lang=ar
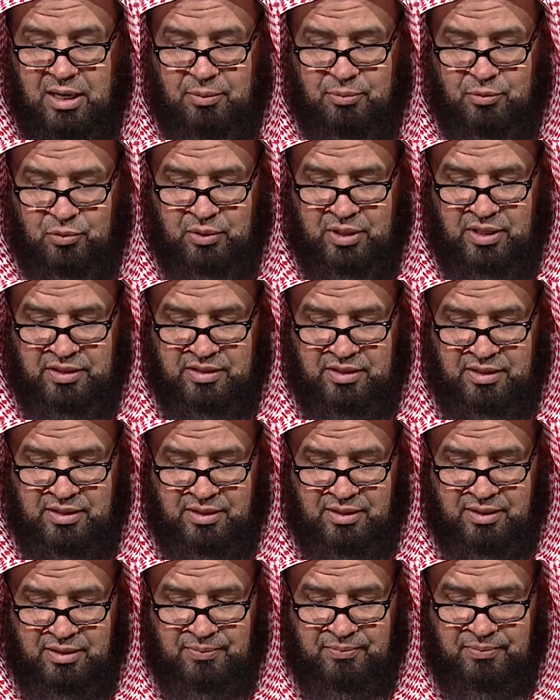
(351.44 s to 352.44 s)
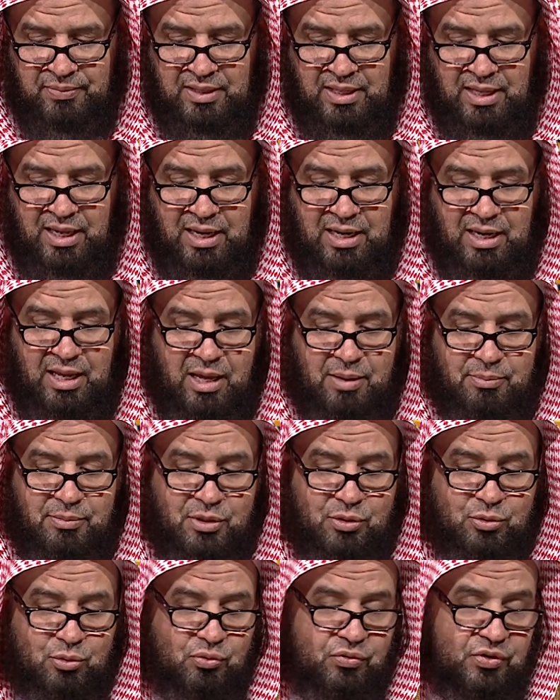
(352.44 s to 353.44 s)
ابن كثير
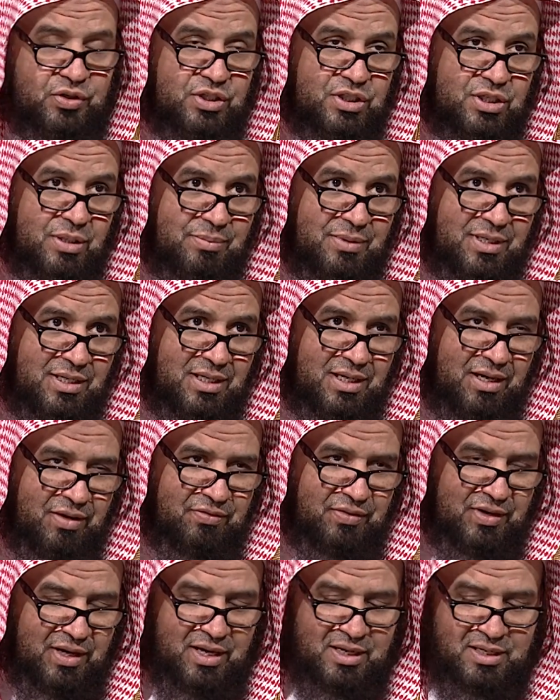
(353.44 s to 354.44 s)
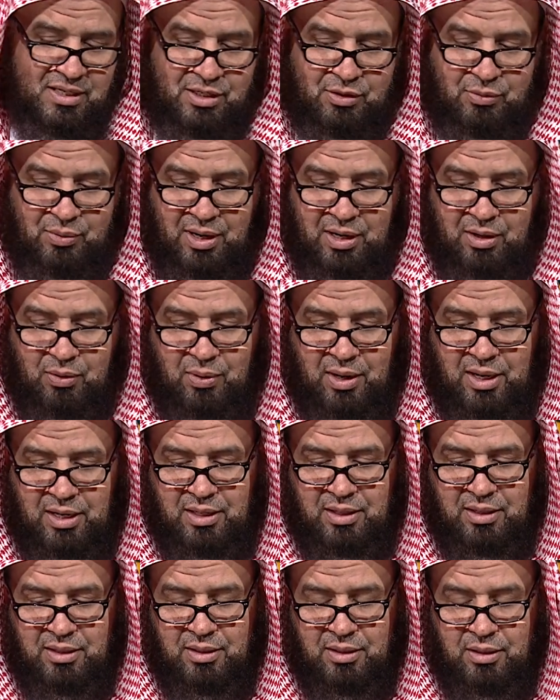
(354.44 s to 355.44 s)
الحميد في جميع افعاله واقواله
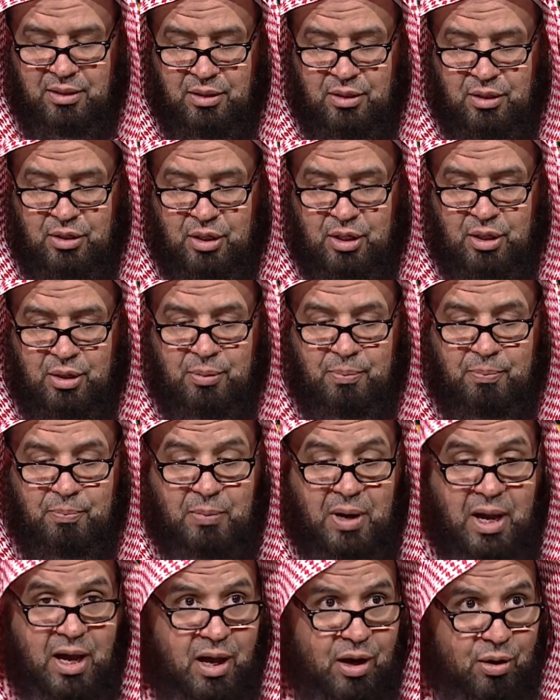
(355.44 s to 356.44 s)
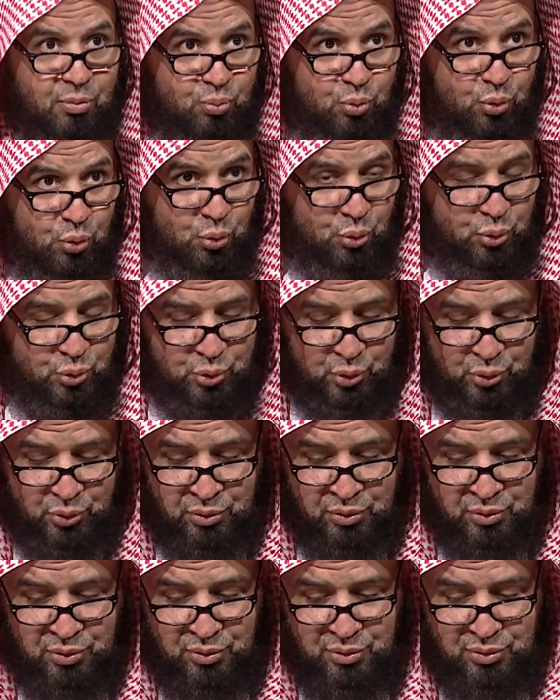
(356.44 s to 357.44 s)

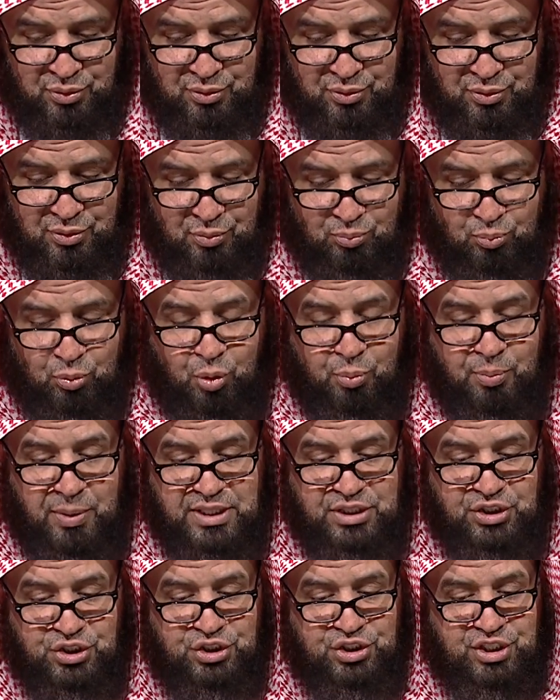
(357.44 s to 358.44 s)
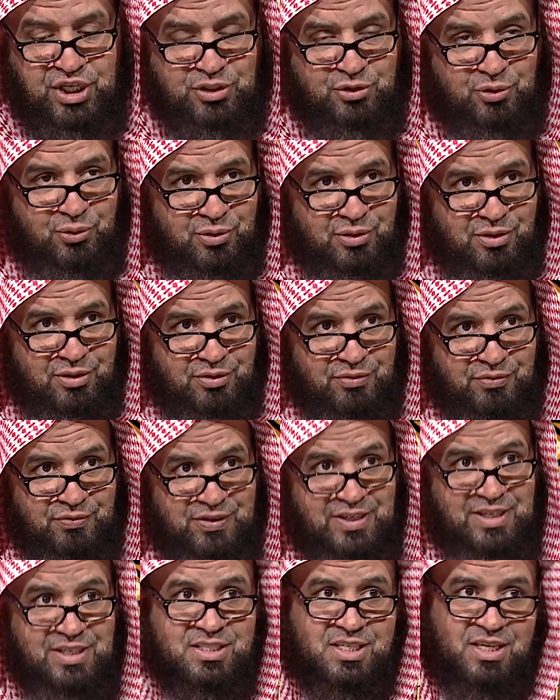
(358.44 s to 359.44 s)
محمود ممجد
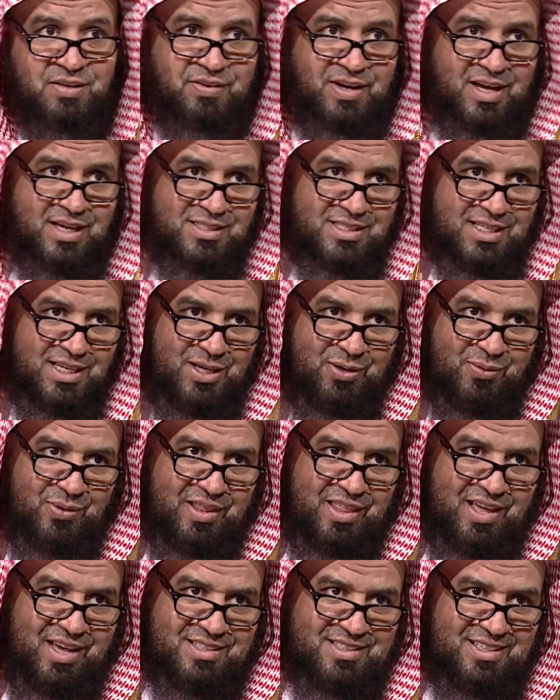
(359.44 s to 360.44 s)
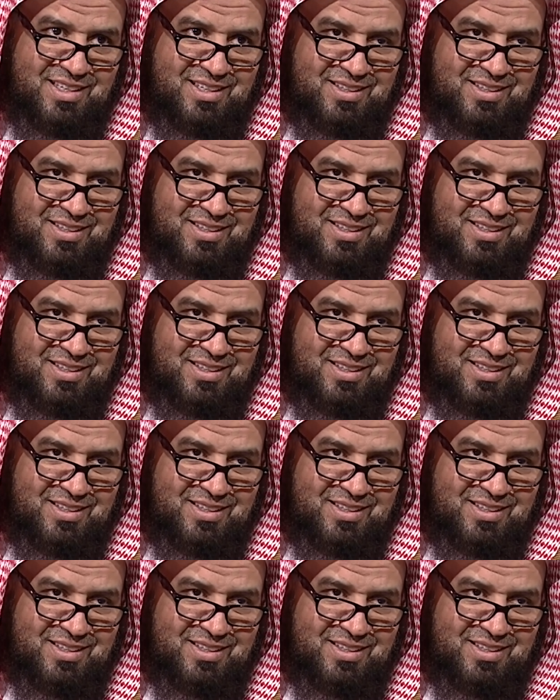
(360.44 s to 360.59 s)
في صفاته وذاته